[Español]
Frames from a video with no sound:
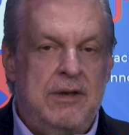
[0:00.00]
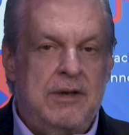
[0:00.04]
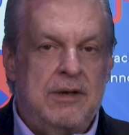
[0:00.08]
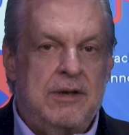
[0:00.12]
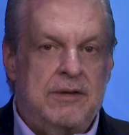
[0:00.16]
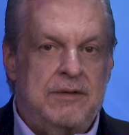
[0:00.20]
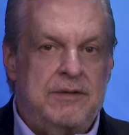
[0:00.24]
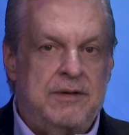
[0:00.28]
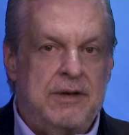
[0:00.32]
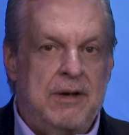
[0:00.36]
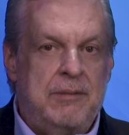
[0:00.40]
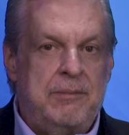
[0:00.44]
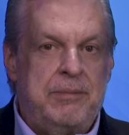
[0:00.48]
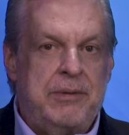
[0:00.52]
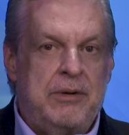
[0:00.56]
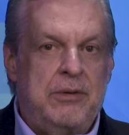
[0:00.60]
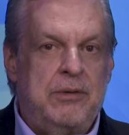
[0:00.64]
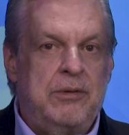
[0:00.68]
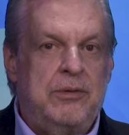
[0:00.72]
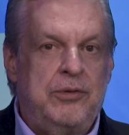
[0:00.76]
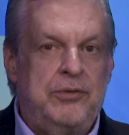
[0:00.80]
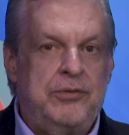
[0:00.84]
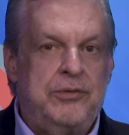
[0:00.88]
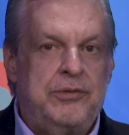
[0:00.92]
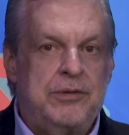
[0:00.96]
Y siempre un
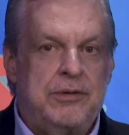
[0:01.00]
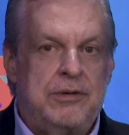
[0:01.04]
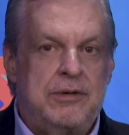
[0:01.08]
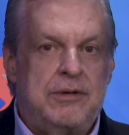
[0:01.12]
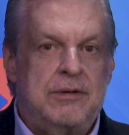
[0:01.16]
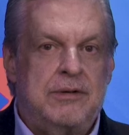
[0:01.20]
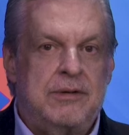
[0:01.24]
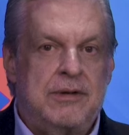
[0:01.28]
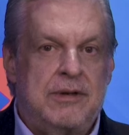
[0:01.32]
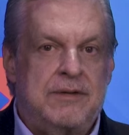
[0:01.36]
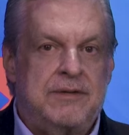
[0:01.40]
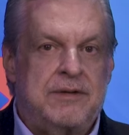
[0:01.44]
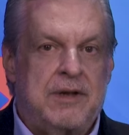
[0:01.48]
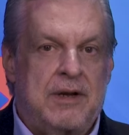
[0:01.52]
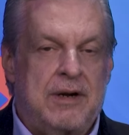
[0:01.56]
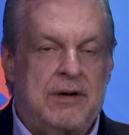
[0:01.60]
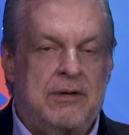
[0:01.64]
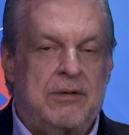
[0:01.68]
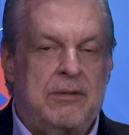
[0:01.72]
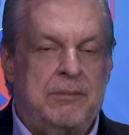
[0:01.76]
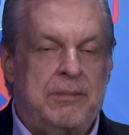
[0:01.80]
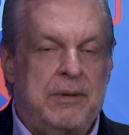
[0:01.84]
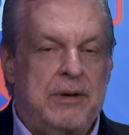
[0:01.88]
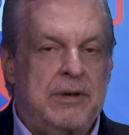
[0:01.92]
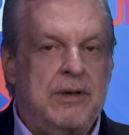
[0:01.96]
gusto estar
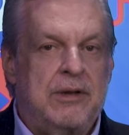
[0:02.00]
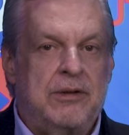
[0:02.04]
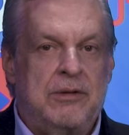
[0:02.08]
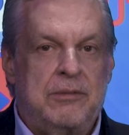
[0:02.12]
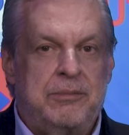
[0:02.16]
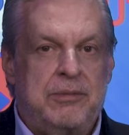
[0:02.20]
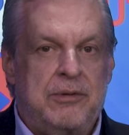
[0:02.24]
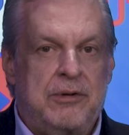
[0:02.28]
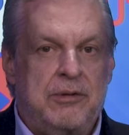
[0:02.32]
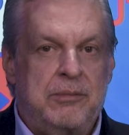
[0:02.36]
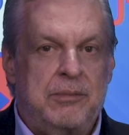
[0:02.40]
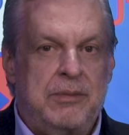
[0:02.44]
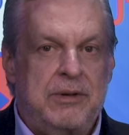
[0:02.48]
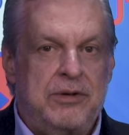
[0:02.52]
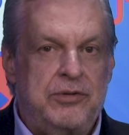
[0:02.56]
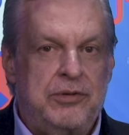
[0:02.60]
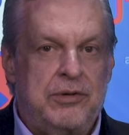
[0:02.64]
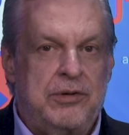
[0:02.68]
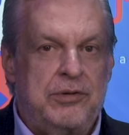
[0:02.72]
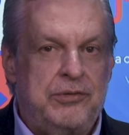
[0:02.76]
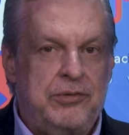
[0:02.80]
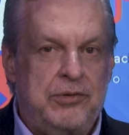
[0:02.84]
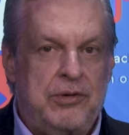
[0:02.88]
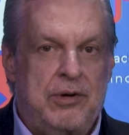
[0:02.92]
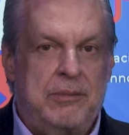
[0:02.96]
acompañado por mi
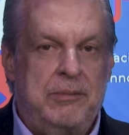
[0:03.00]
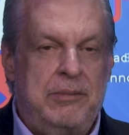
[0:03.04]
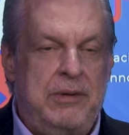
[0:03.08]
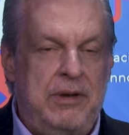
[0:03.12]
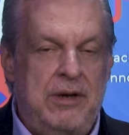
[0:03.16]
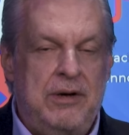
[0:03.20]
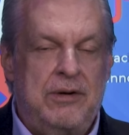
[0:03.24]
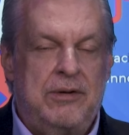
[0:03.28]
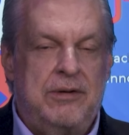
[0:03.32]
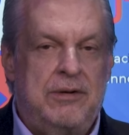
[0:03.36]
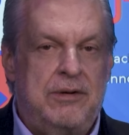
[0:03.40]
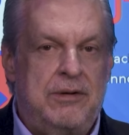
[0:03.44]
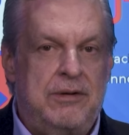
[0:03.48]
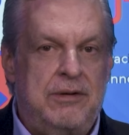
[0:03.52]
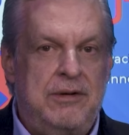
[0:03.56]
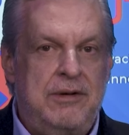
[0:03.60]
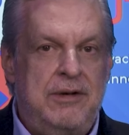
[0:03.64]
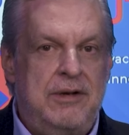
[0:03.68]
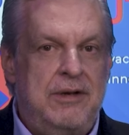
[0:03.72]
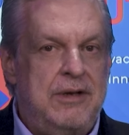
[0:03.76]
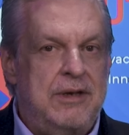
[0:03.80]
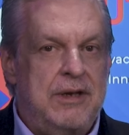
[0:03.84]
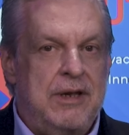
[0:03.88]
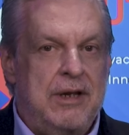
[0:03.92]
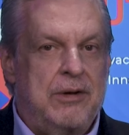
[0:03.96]
socio, amigo
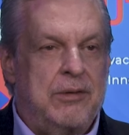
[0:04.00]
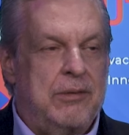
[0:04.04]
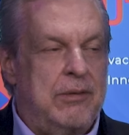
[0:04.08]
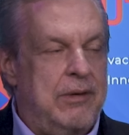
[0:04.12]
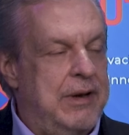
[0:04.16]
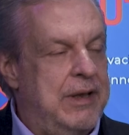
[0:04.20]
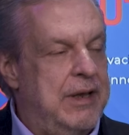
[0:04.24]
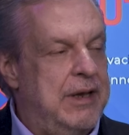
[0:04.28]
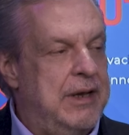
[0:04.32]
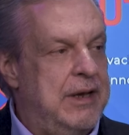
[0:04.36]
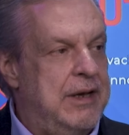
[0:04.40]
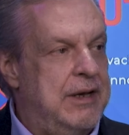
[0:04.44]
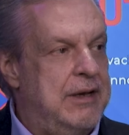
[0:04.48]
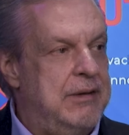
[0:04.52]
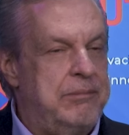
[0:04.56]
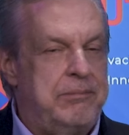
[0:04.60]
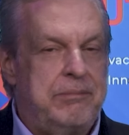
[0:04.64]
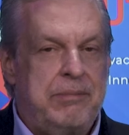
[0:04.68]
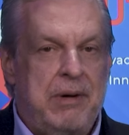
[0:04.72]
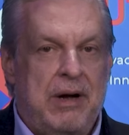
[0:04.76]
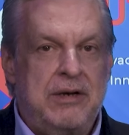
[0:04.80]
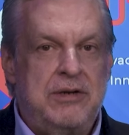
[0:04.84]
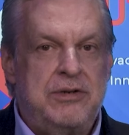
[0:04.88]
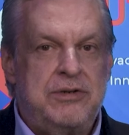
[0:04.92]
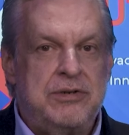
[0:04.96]
y colega
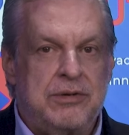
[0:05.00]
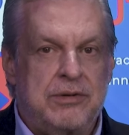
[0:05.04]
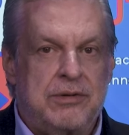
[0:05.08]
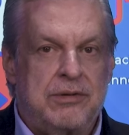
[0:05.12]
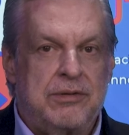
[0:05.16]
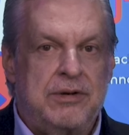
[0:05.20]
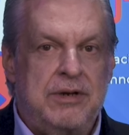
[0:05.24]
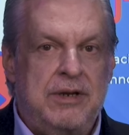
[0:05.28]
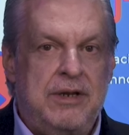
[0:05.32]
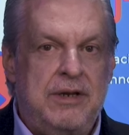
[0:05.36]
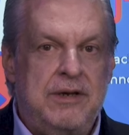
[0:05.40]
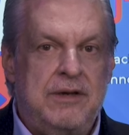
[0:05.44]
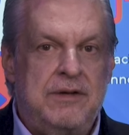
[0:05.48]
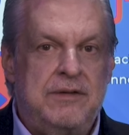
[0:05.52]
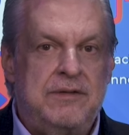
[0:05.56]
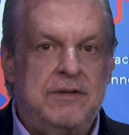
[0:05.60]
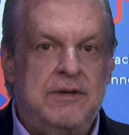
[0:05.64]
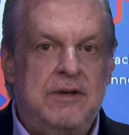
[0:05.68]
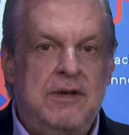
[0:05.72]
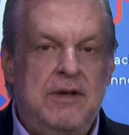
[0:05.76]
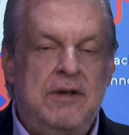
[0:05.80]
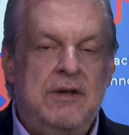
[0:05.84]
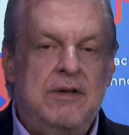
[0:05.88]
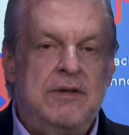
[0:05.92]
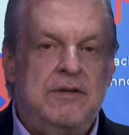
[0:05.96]
Pancho
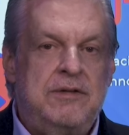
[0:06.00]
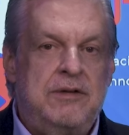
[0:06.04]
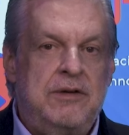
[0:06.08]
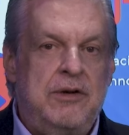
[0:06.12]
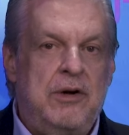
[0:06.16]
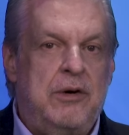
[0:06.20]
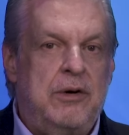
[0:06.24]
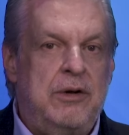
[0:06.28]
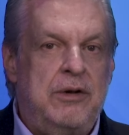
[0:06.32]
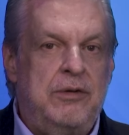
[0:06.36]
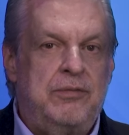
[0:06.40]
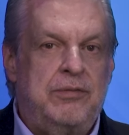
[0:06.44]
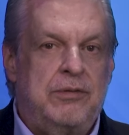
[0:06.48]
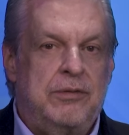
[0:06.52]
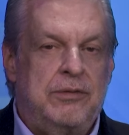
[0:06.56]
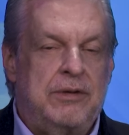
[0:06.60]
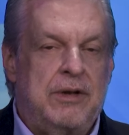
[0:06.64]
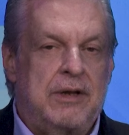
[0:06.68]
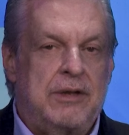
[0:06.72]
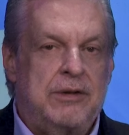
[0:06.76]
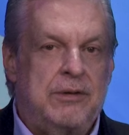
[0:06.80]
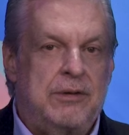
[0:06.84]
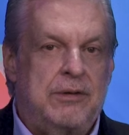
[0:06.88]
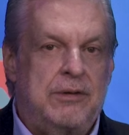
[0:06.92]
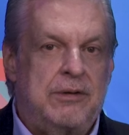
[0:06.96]
Rodríguez, CEO y
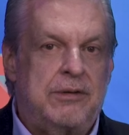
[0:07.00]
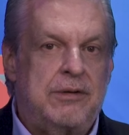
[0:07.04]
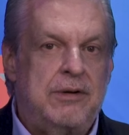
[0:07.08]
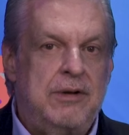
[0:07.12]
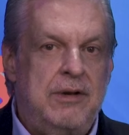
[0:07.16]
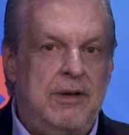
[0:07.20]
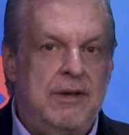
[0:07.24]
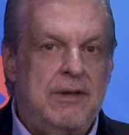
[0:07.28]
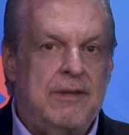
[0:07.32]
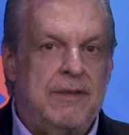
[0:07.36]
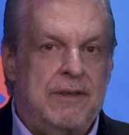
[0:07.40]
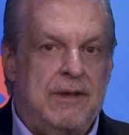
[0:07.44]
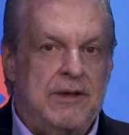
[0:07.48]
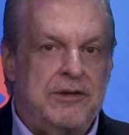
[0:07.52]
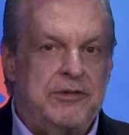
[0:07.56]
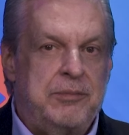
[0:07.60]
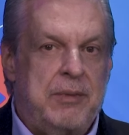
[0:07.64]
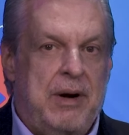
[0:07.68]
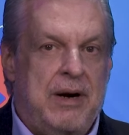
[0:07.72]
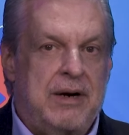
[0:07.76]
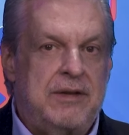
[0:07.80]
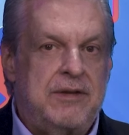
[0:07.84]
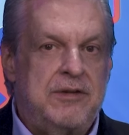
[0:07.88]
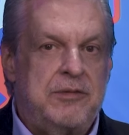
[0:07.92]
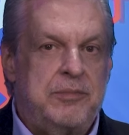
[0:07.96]
fundador de
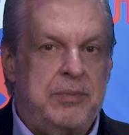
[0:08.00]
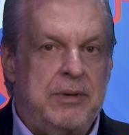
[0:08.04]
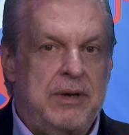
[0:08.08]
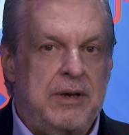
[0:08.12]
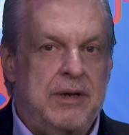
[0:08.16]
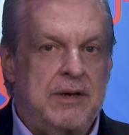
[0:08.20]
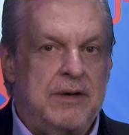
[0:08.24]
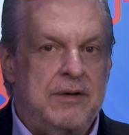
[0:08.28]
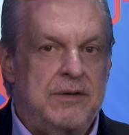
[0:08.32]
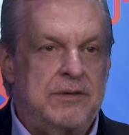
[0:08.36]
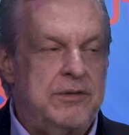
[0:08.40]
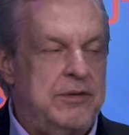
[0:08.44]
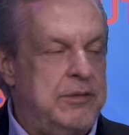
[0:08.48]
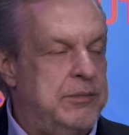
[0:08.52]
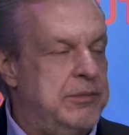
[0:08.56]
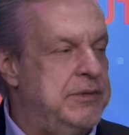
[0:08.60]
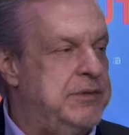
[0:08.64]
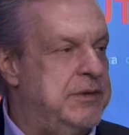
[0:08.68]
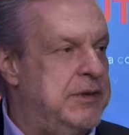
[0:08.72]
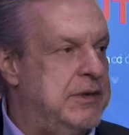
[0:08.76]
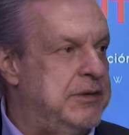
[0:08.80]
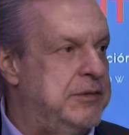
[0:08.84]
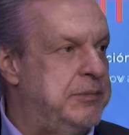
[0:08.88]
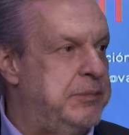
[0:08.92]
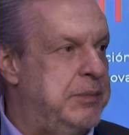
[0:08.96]
Smart Speakers. ¿Cómo
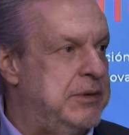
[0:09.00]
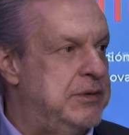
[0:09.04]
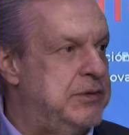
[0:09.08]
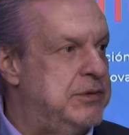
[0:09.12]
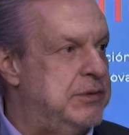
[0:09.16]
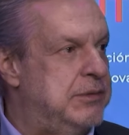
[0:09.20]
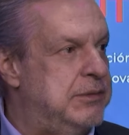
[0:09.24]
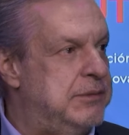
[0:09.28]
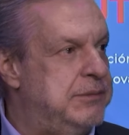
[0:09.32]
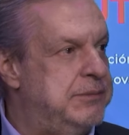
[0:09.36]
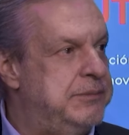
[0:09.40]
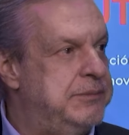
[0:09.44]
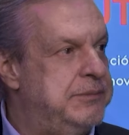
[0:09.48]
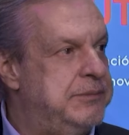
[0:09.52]
estás, Pancho?